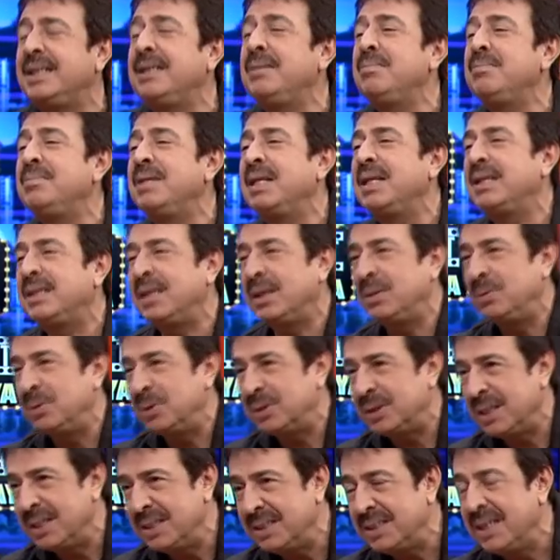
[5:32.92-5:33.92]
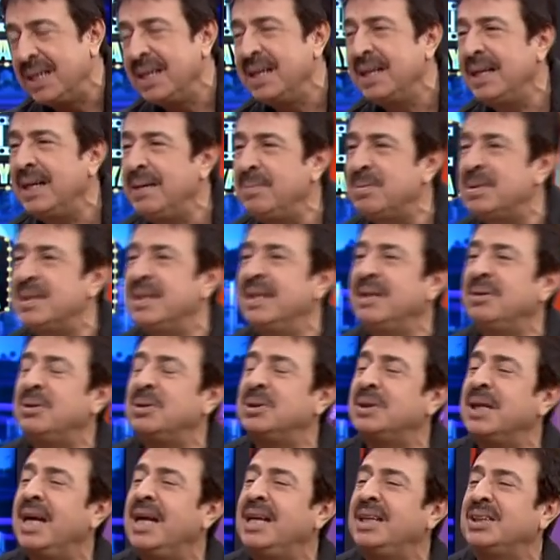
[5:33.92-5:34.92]
kimleri tanıyorsanız hepsine
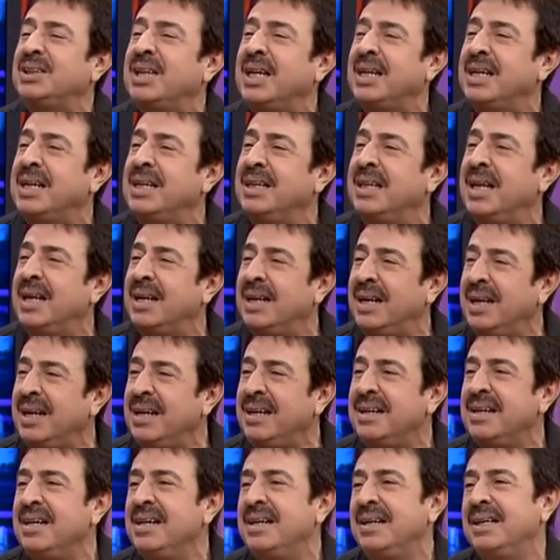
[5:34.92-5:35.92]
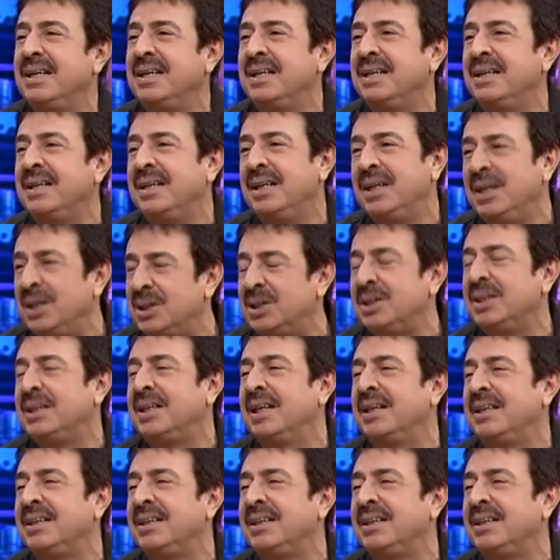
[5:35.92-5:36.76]
güzel şarkılarla e, eşlik